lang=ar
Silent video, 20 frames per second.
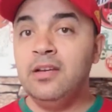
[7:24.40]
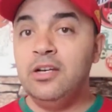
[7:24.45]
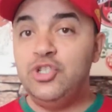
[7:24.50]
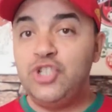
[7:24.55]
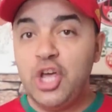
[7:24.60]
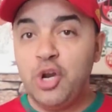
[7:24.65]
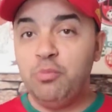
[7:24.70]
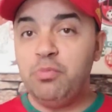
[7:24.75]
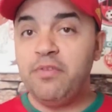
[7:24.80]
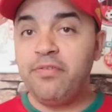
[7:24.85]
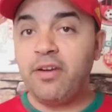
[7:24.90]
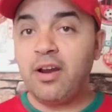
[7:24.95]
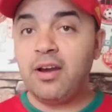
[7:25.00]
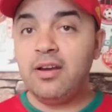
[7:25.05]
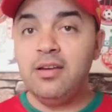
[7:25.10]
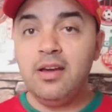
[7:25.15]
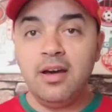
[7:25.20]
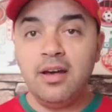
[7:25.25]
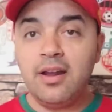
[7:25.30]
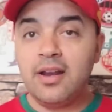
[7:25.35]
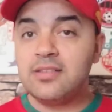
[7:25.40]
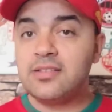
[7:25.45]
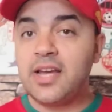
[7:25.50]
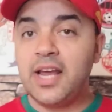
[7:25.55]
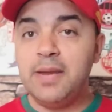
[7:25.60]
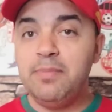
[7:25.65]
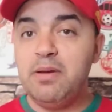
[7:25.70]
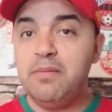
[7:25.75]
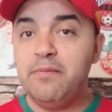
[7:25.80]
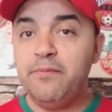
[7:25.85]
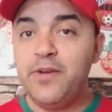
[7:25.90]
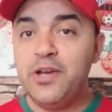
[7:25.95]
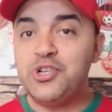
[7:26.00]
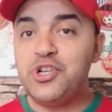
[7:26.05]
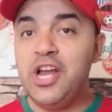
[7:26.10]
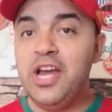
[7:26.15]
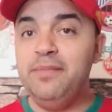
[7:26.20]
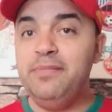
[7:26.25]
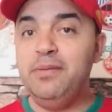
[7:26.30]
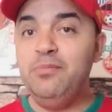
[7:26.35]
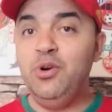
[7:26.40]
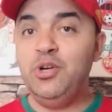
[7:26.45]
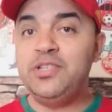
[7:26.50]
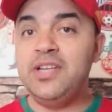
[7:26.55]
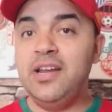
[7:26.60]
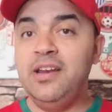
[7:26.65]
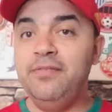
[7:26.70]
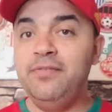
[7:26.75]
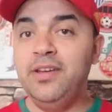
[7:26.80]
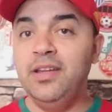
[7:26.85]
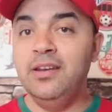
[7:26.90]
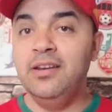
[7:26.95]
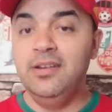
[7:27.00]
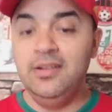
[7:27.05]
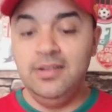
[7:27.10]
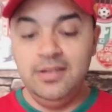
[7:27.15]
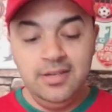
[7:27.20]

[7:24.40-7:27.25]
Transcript: جنوب افريقيا راه تقريبا ما فيهاش لاعبين محترفين